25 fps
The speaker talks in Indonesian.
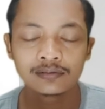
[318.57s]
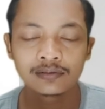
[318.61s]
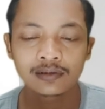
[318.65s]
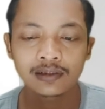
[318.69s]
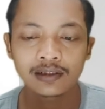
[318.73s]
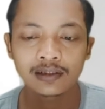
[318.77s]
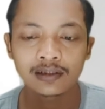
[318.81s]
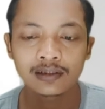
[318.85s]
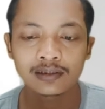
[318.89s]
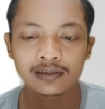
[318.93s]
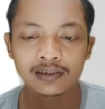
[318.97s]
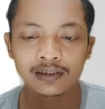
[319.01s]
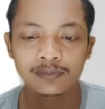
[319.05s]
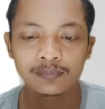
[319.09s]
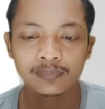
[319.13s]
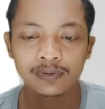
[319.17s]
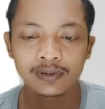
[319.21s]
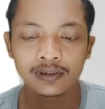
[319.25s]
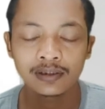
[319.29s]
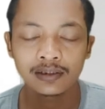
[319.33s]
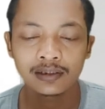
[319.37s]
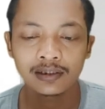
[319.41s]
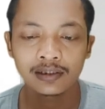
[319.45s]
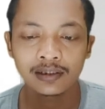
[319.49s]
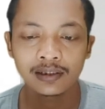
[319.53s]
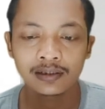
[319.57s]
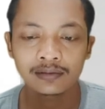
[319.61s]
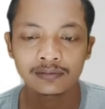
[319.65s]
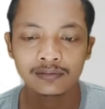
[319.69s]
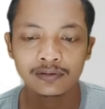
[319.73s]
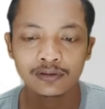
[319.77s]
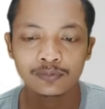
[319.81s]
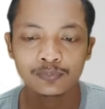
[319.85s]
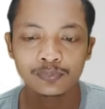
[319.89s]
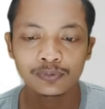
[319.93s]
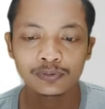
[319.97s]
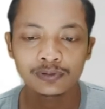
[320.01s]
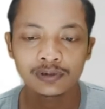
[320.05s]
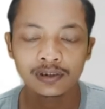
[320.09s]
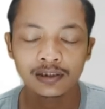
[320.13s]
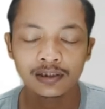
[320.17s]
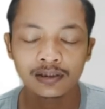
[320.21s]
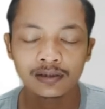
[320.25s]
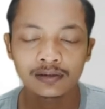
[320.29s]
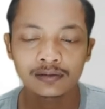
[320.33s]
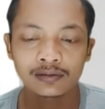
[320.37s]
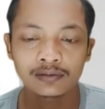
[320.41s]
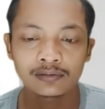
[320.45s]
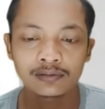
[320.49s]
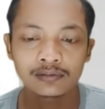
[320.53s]
Karena saya pilih yang
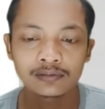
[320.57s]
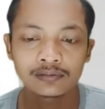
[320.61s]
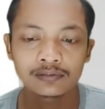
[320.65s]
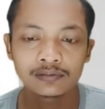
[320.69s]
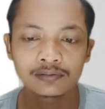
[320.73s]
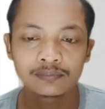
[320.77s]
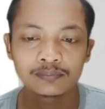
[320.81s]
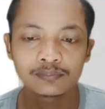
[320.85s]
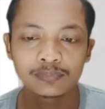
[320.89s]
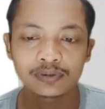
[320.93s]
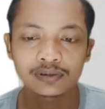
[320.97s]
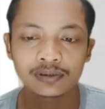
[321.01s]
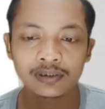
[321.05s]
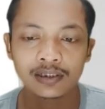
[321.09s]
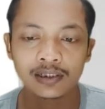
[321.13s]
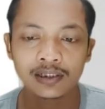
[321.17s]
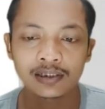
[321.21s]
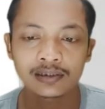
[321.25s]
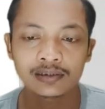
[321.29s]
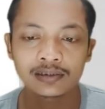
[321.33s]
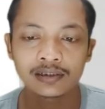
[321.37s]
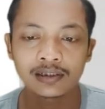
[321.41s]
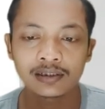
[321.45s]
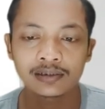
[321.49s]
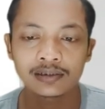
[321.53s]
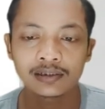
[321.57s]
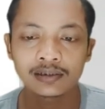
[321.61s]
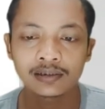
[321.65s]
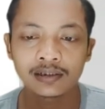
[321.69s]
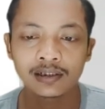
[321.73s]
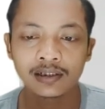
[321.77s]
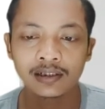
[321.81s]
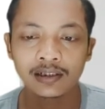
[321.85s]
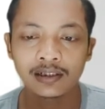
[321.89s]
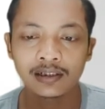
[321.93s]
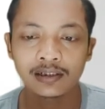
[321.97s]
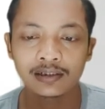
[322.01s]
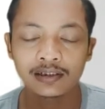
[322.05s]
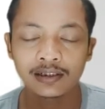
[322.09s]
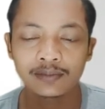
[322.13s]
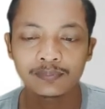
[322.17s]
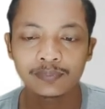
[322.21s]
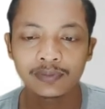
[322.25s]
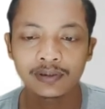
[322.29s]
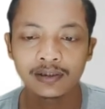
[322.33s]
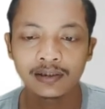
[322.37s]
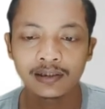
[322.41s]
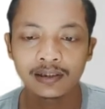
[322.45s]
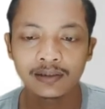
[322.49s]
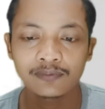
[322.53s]
throughputnya besar aja sehingga kayak saya
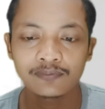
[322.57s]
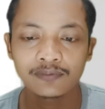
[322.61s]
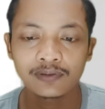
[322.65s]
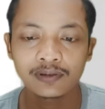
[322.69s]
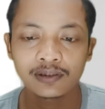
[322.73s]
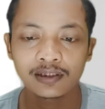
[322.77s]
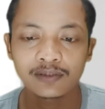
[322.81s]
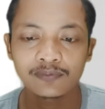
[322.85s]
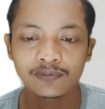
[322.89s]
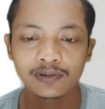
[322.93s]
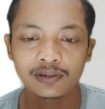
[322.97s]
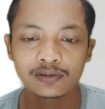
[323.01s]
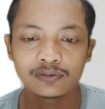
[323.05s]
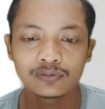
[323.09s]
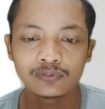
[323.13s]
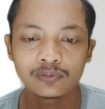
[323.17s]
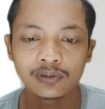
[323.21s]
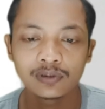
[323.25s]
pilih level level